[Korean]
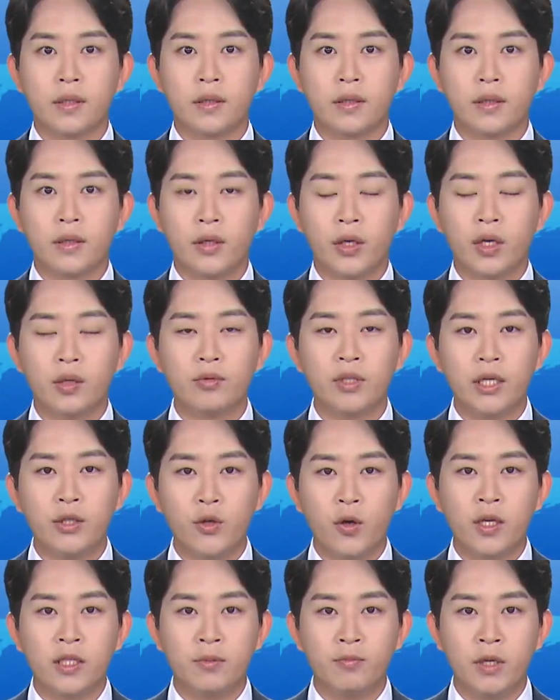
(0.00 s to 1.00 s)
여러분
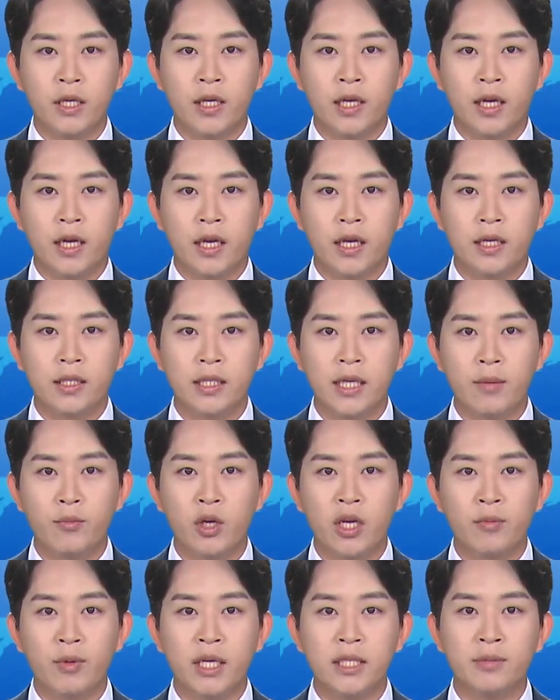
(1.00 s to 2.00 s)
안녕하십니까?
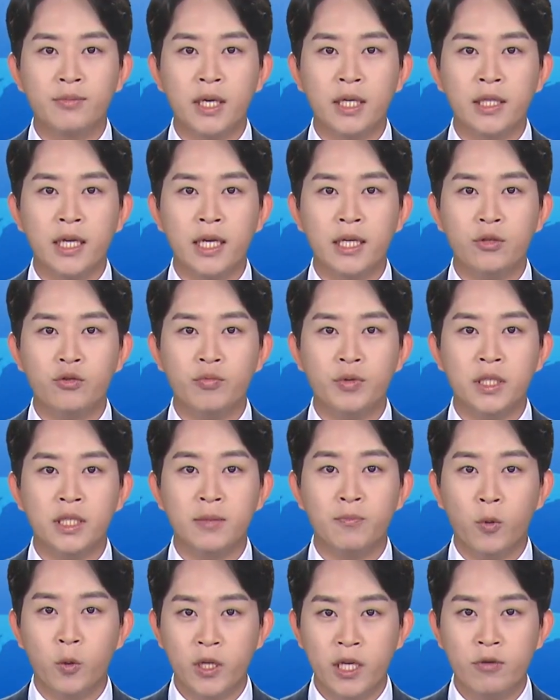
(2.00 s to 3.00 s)
3월의 마지막 날 UBC
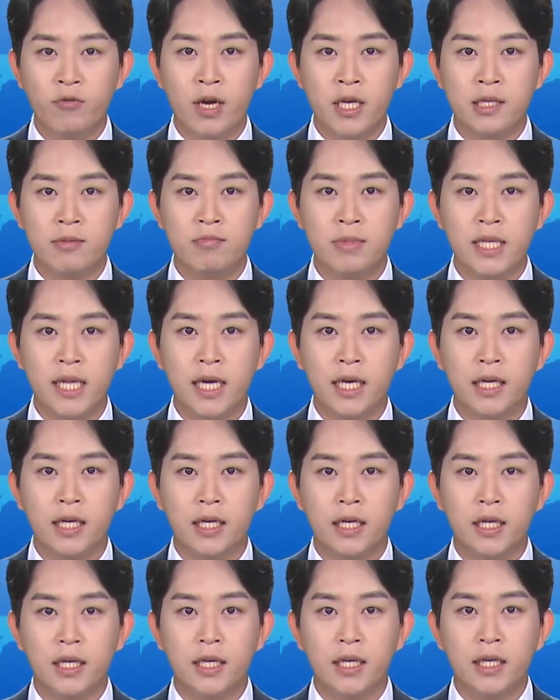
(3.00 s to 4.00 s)
모닝와이드입니다.
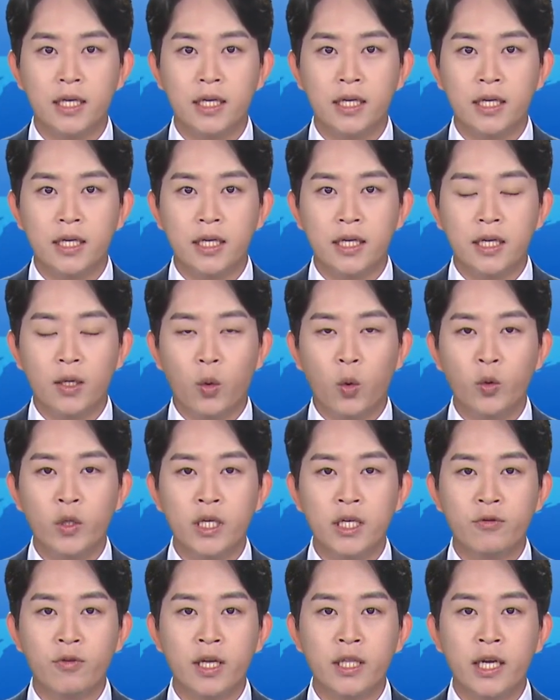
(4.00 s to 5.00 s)

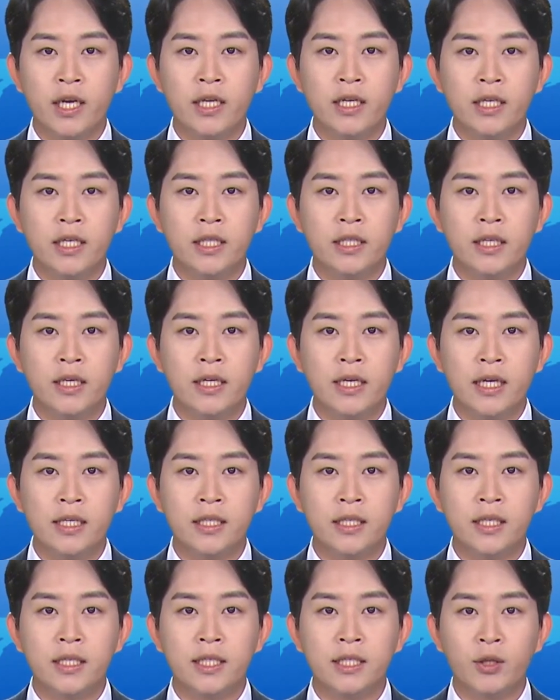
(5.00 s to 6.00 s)
오늘과 내일 이틀간
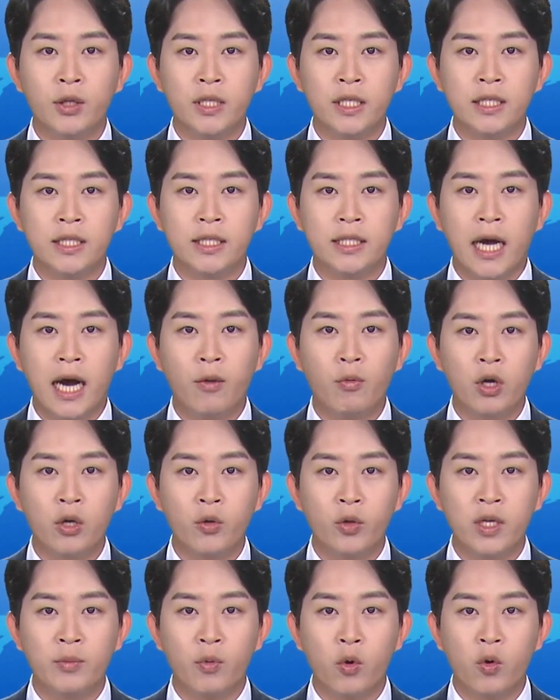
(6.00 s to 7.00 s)
실시되는 4월
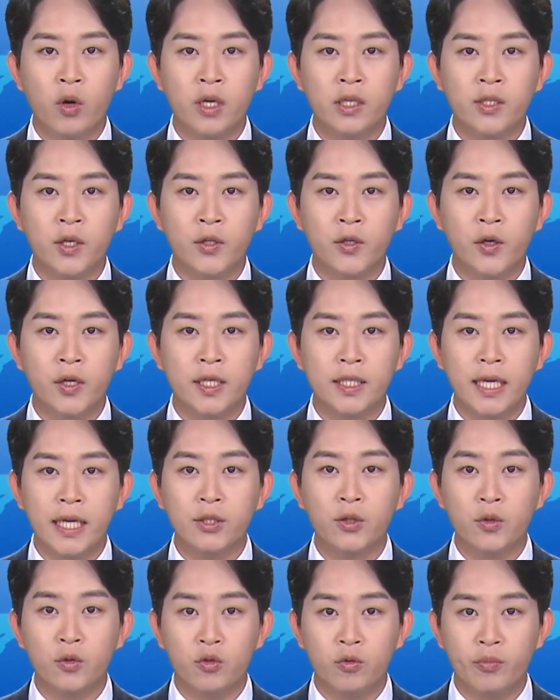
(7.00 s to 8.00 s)
5일 보궐선거의
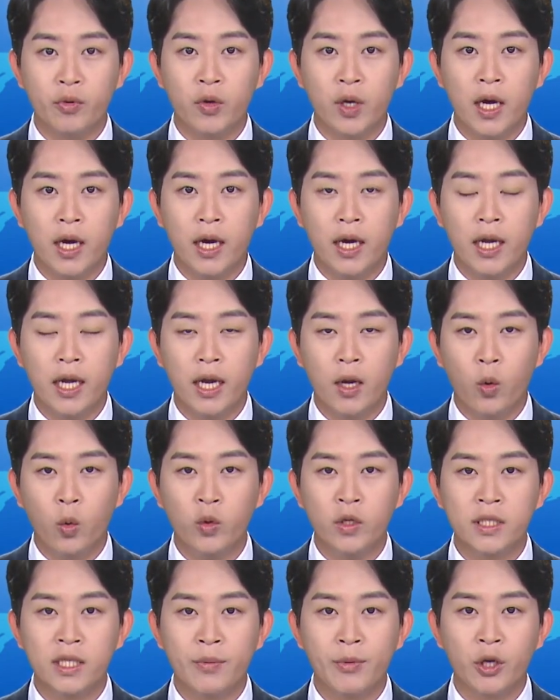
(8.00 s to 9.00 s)
사전투표가
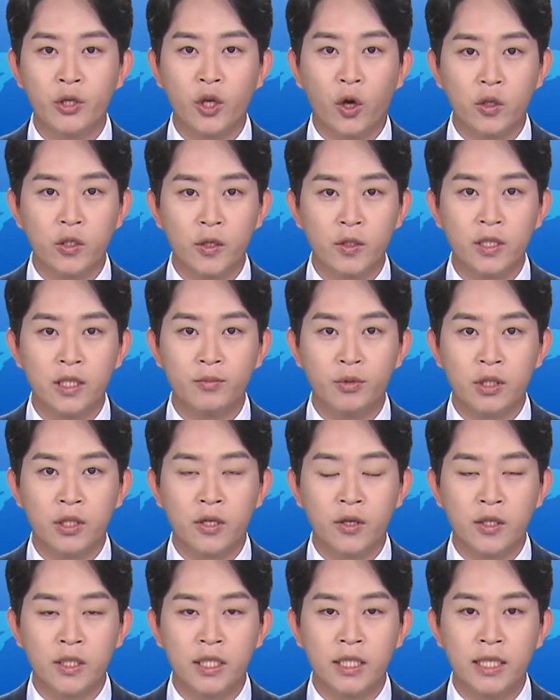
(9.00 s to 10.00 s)
오늘 새벽
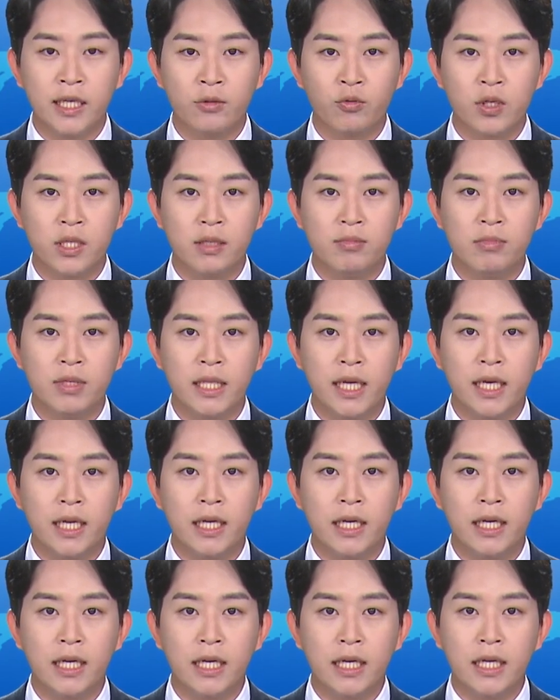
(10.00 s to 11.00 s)
6시부터 시작됐습니다.
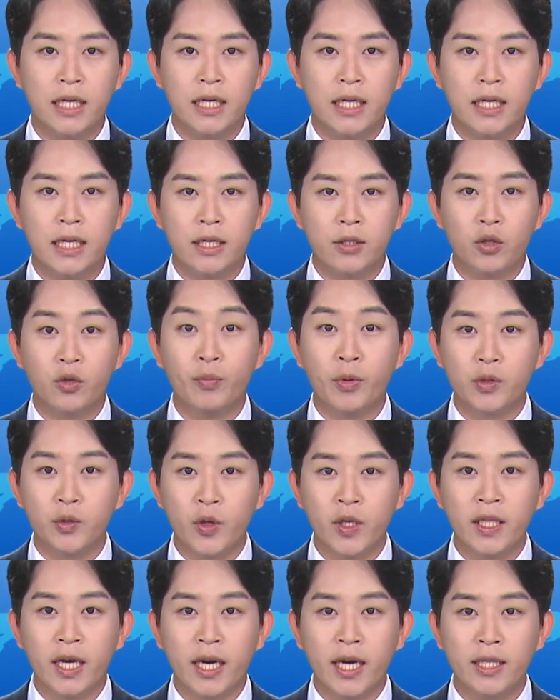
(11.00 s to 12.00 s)

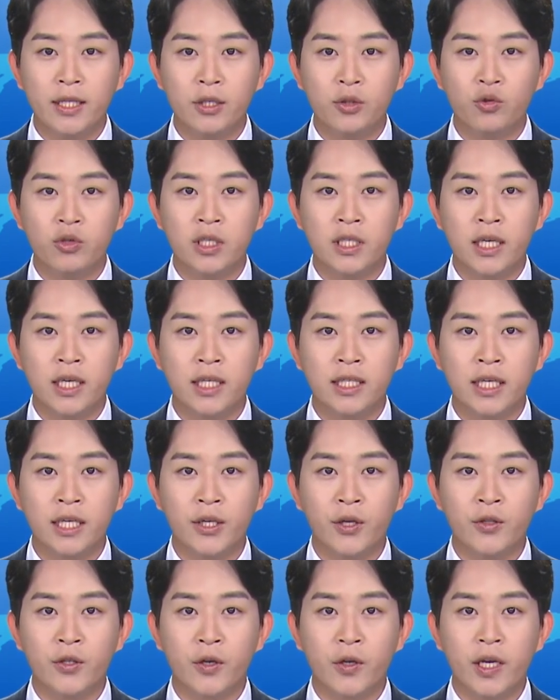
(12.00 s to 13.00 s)
투표소에 나가 있는 취재기자
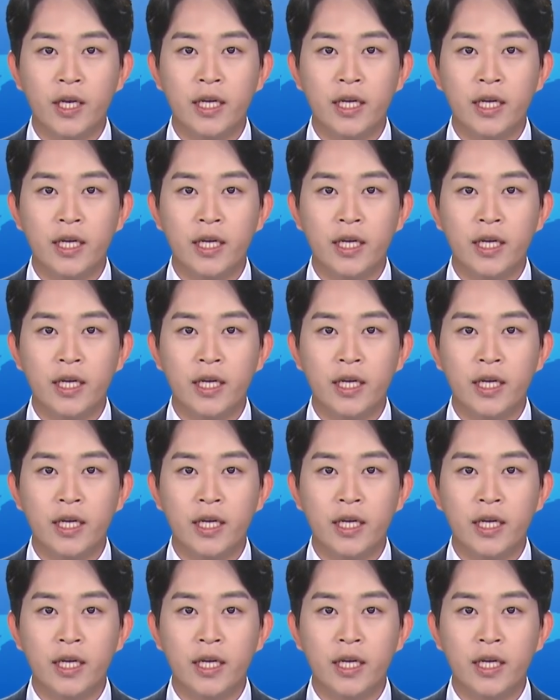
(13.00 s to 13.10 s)
연결해